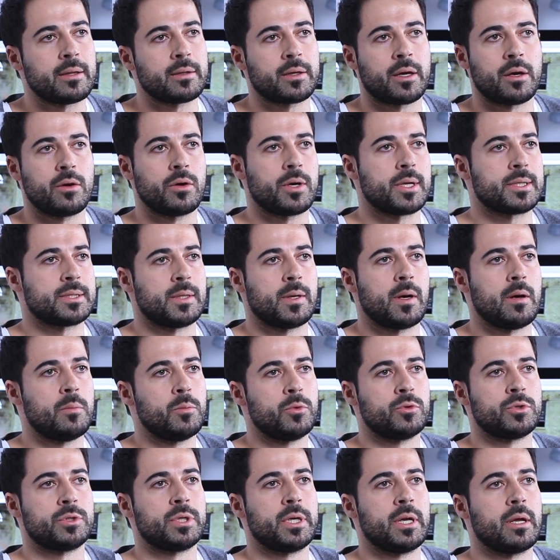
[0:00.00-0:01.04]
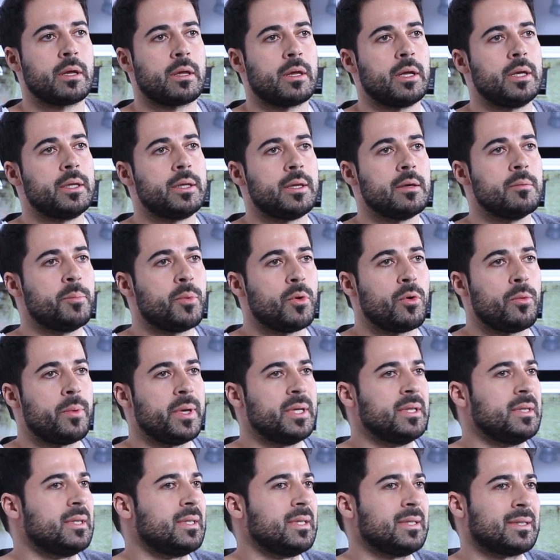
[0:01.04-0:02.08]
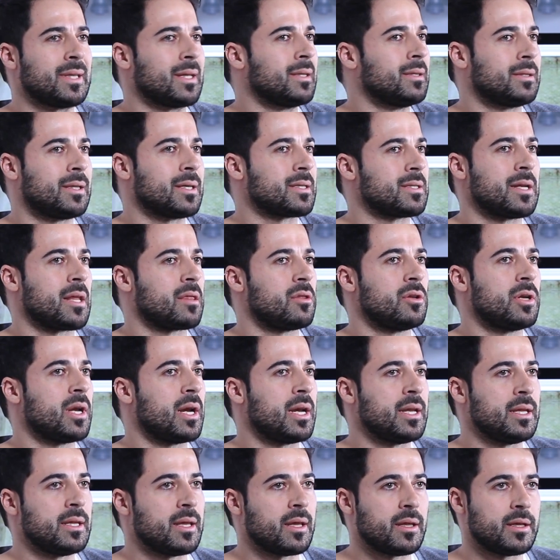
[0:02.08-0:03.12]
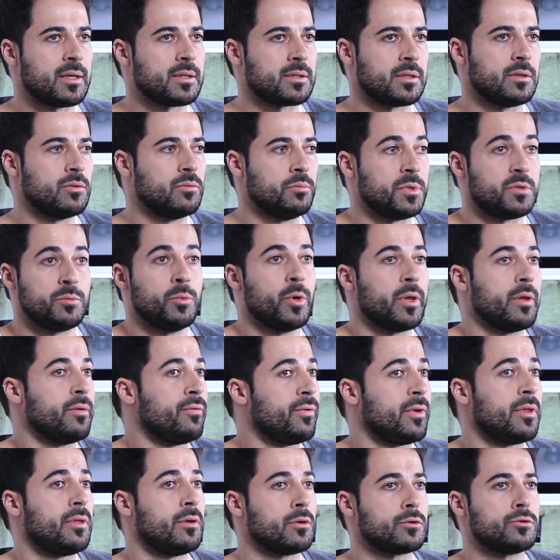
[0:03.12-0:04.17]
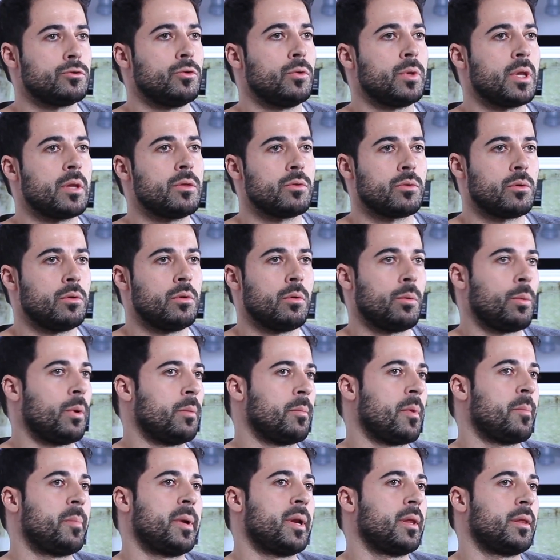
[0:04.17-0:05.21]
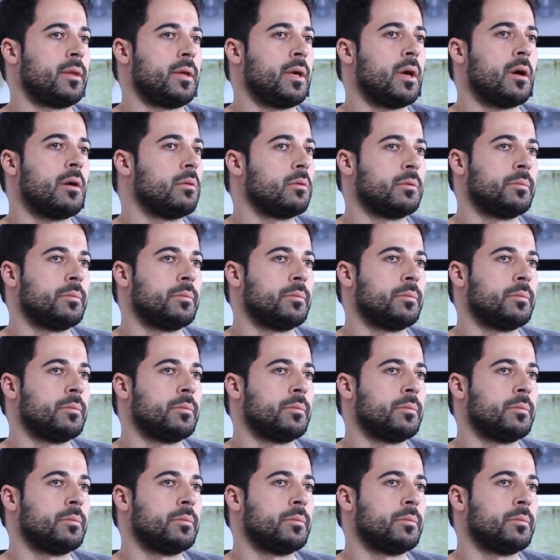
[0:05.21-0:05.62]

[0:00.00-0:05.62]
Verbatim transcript: Creo que estábamos en aquel tiempo veintitantas nacionalidades en un mismo edificio estudiando, con lo cual me parecía